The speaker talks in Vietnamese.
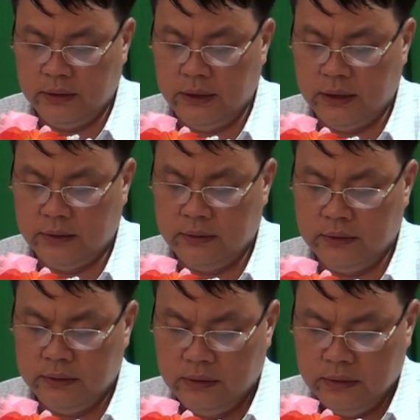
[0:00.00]
thực hiện
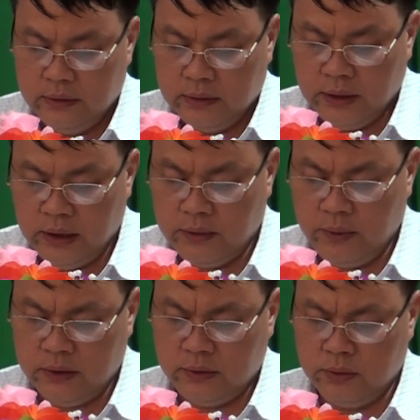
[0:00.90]
Nghị
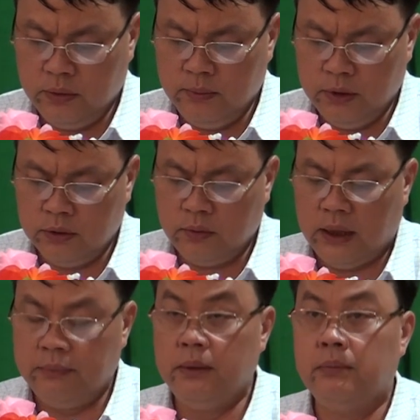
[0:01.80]
quyết Trung ương 4
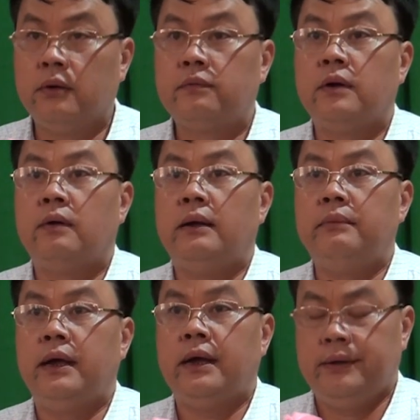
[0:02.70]
khóa 11 và khóa
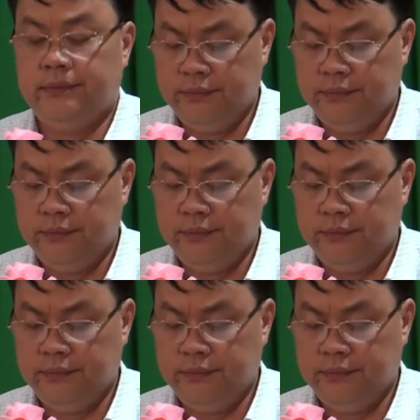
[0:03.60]
12